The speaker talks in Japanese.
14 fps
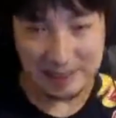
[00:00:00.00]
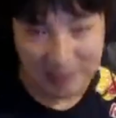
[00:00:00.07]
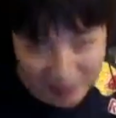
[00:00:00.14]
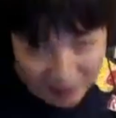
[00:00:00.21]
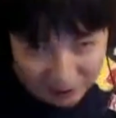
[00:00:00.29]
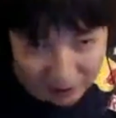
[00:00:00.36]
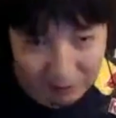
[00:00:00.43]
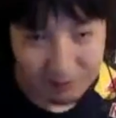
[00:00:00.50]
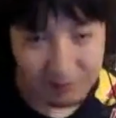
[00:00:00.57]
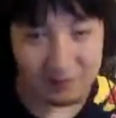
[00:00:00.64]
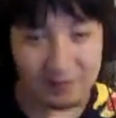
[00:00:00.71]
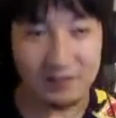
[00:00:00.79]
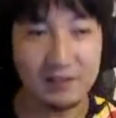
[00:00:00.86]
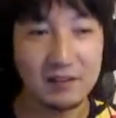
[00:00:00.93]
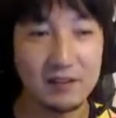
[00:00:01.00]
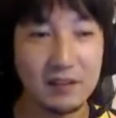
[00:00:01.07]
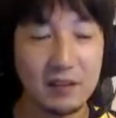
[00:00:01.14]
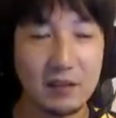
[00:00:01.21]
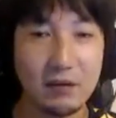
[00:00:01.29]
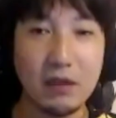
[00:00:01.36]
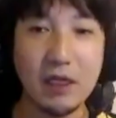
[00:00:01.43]
しゃがんでくらう。
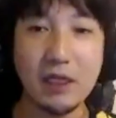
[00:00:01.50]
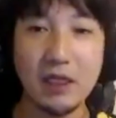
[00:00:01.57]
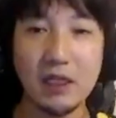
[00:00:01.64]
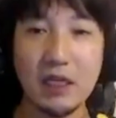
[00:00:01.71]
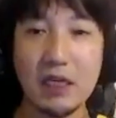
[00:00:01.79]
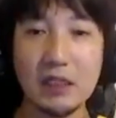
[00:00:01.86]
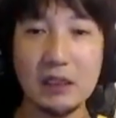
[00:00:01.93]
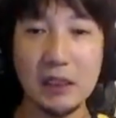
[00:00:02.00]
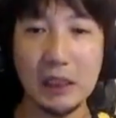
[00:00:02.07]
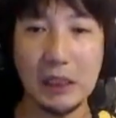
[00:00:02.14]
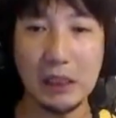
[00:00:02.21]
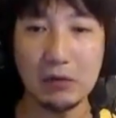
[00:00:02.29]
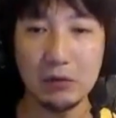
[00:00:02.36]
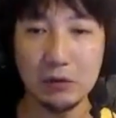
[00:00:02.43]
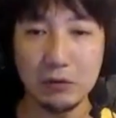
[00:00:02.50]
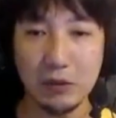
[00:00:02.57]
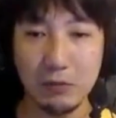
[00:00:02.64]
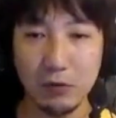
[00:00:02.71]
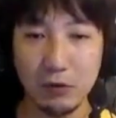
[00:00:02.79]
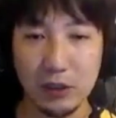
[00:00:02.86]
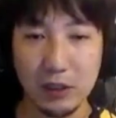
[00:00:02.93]
これができなかったら今度は
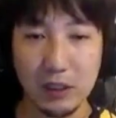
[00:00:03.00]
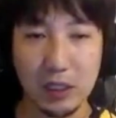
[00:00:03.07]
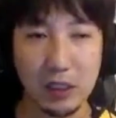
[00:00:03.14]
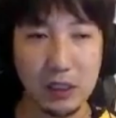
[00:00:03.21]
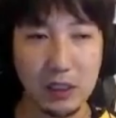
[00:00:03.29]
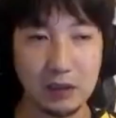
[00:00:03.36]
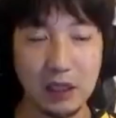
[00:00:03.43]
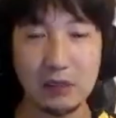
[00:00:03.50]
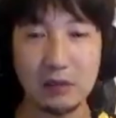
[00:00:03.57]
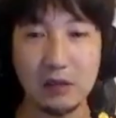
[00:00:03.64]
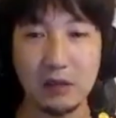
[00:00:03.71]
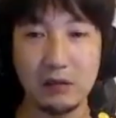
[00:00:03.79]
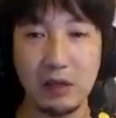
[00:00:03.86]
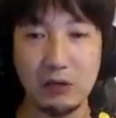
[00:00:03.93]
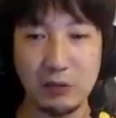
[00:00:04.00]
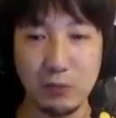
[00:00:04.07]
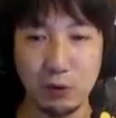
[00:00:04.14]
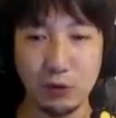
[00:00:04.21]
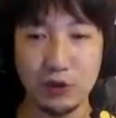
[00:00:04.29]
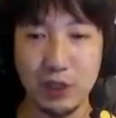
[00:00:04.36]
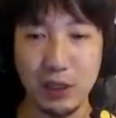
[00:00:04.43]
もう一回立って食らうに
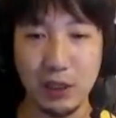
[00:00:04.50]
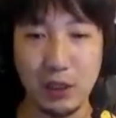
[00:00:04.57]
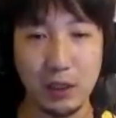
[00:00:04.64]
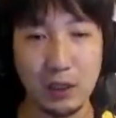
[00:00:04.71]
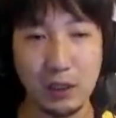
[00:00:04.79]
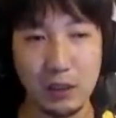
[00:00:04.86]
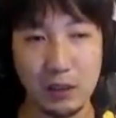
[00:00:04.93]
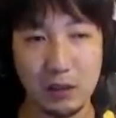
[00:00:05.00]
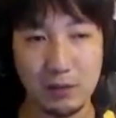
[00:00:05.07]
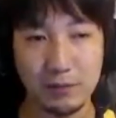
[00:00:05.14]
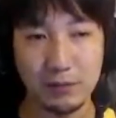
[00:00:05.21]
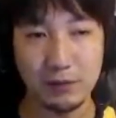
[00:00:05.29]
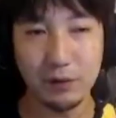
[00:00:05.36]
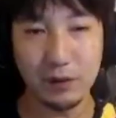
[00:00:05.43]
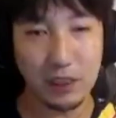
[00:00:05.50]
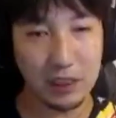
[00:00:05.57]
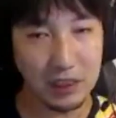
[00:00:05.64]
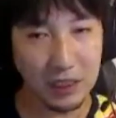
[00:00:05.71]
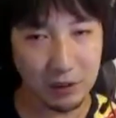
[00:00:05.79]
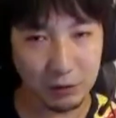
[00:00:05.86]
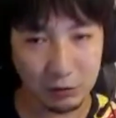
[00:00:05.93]
戻して。でき
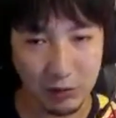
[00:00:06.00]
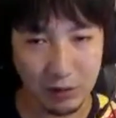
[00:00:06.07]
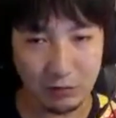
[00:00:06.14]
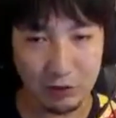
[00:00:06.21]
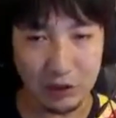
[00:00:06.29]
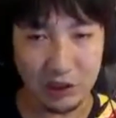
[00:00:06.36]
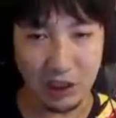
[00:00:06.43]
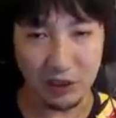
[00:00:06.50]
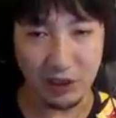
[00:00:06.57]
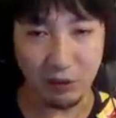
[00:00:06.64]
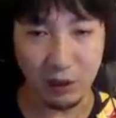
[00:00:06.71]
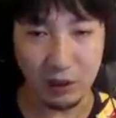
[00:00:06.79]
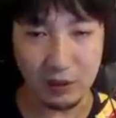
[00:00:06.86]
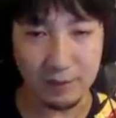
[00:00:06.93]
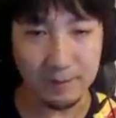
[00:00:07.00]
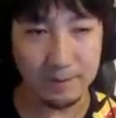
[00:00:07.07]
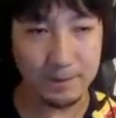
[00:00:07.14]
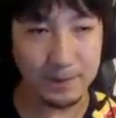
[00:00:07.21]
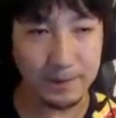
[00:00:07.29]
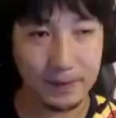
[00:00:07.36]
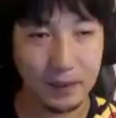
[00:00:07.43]
ないことは無理してやんない方がいい。
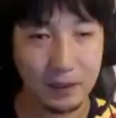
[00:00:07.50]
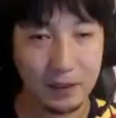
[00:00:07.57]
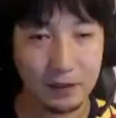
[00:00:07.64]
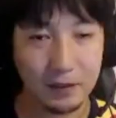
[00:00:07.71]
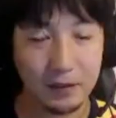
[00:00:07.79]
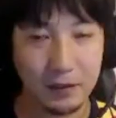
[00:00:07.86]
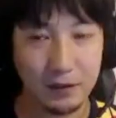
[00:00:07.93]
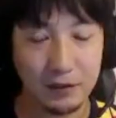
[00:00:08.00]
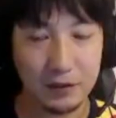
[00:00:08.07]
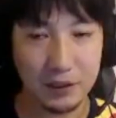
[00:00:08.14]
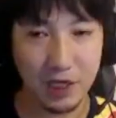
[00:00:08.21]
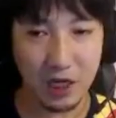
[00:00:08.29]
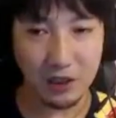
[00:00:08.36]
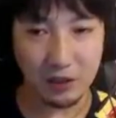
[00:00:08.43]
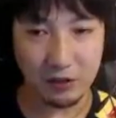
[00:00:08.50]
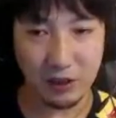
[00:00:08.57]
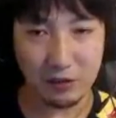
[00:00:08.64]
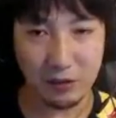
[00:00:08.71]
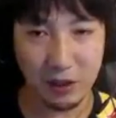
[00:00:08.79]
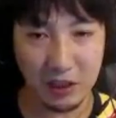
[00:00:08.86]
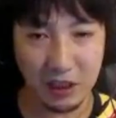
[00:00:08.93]
しゃがんで食らう
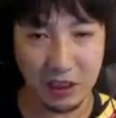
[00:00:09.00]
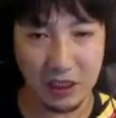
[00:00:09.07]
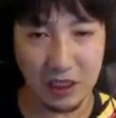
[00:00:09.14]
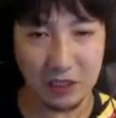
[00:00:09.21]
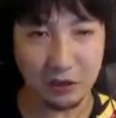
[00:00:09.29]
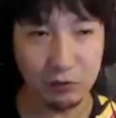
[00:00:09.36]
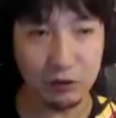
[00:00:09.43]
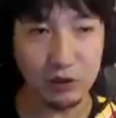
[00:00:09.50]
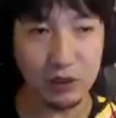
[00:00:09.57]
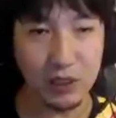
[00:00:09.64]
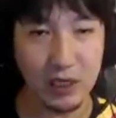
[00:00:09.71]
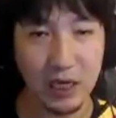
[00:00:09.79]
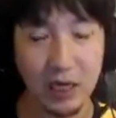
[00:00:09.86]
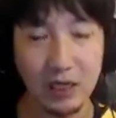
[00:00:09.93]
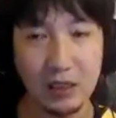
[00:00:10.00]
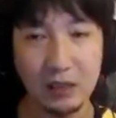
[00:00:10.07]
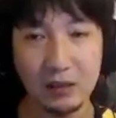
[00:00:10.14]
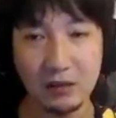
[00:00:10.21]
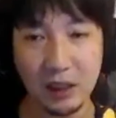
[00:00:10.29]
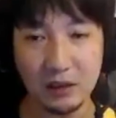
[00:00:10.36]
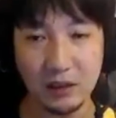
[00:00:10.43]
のできないなと思ったら、
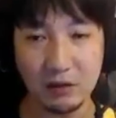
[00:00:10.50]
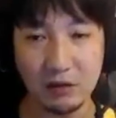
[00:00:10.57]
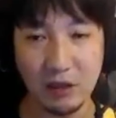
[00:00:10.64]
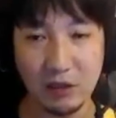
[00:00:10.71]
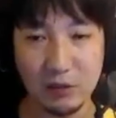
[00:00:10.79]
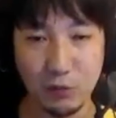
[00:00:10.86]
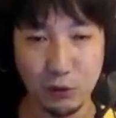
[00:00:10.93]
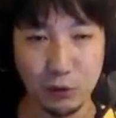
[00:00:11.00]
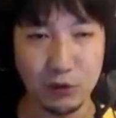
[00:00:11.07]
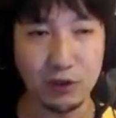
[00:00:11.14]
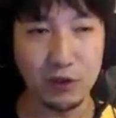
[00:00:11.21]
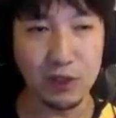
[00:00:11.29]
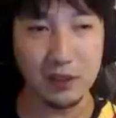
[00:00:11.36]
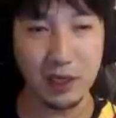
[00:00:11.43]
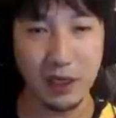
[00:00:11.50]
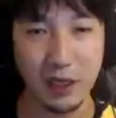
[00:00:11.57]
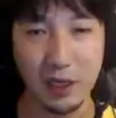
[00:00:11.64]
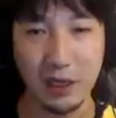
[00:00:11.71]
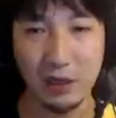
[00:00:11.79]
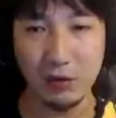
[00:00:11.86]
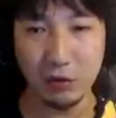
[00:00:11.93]
立って食らうに戻してください。
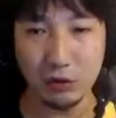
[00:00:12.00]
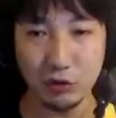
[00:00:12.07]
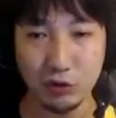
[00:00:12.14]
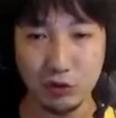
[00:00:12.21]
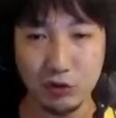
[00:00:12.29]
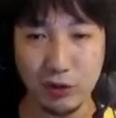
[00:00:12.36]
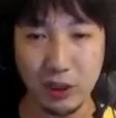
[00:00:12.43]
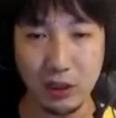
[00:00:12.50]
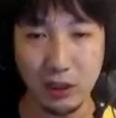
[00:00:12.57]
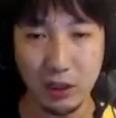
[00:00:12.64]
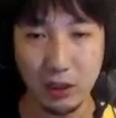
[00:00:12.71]
ここ重要ね。